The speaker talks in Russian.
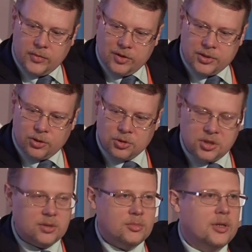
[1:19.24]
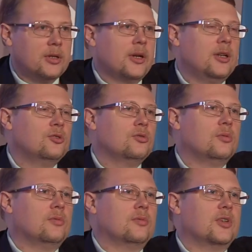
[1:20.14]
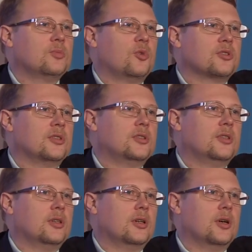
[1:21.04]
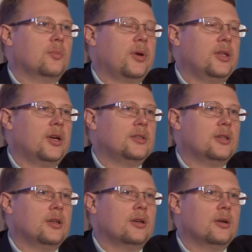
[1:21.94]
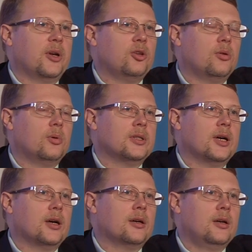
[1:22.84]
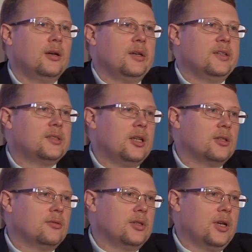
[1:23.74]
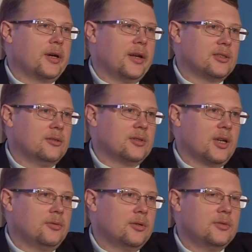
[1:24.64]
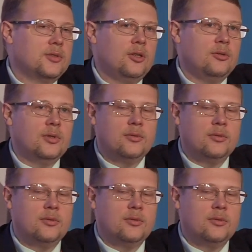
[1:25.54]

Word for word: во второй очереди мы реализуем возможность принятия приема на исследование грязного трафика с целью